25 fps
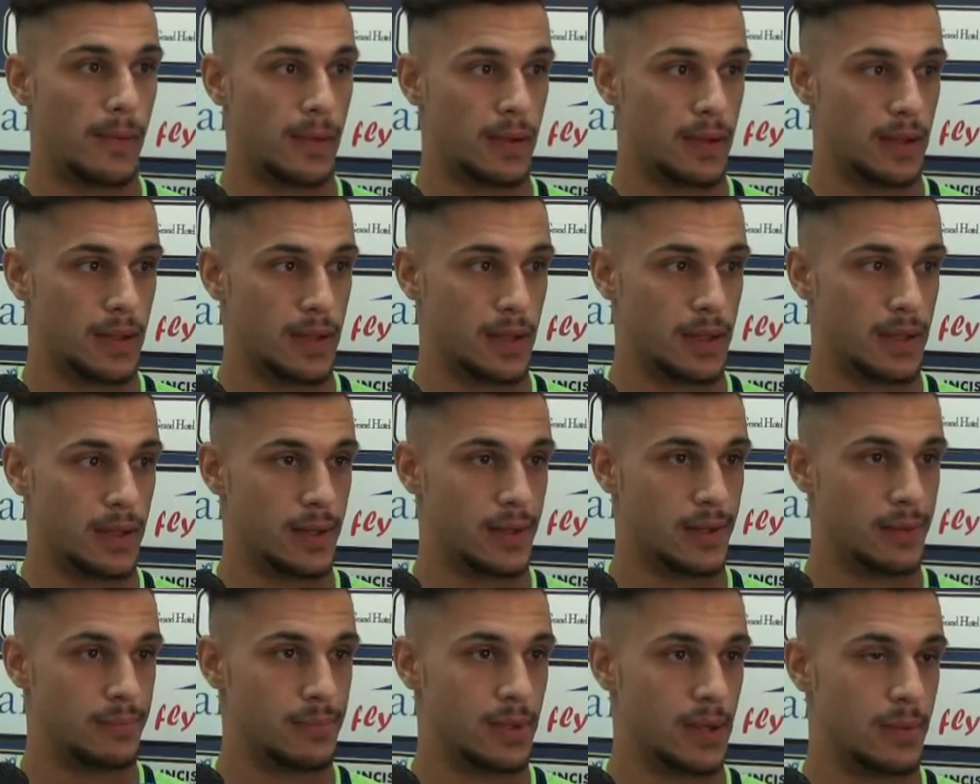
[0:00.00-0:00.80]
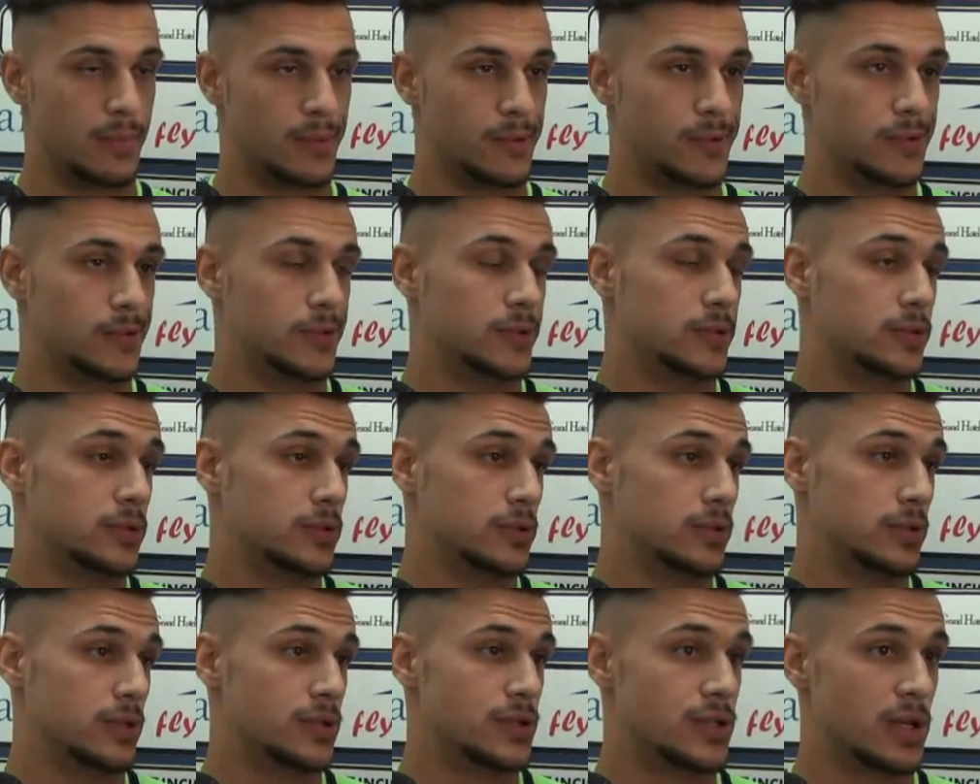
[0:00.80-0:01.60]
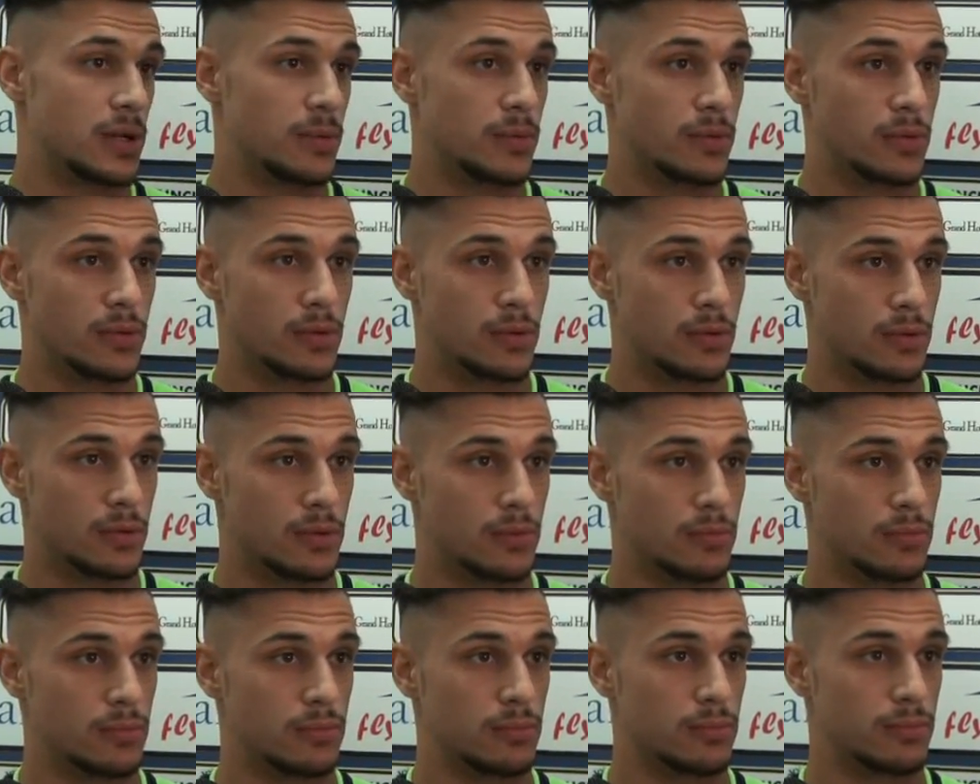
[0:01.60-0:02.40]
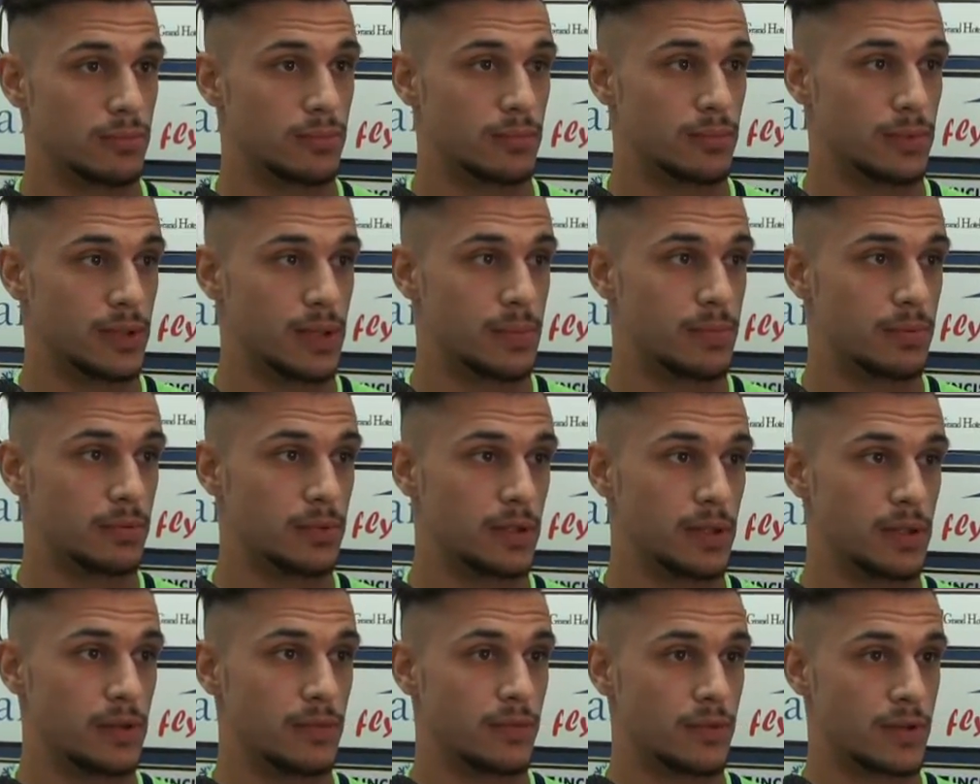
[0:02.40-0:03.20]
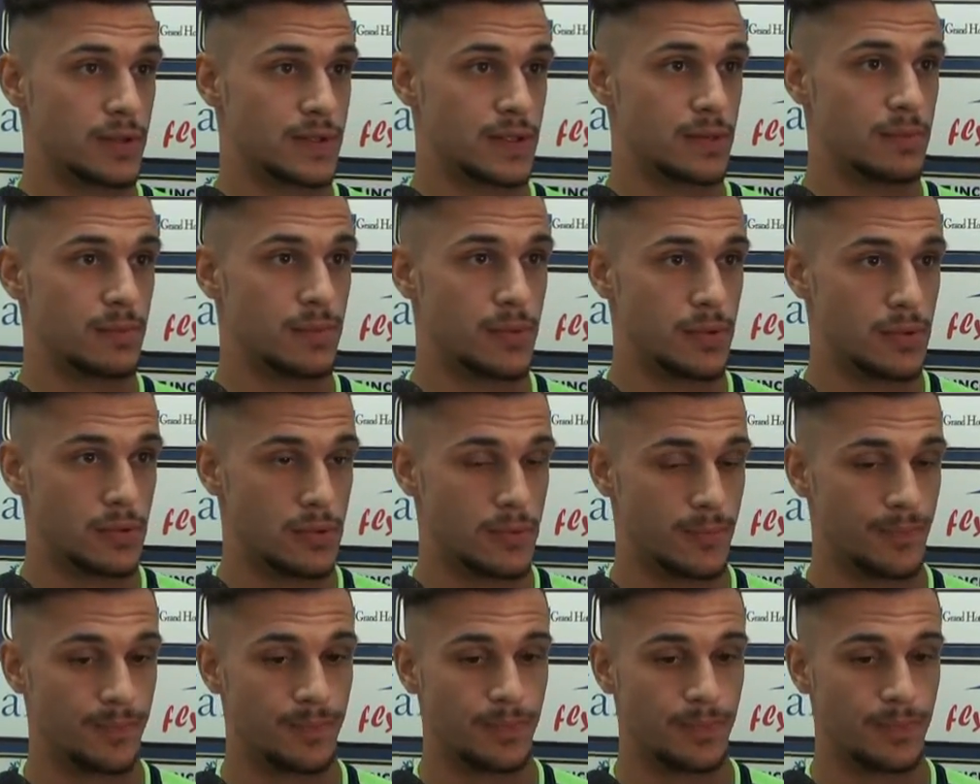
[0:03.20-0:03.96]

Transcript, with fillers: eh, abbiamo diciamo, dei punti di forza in più.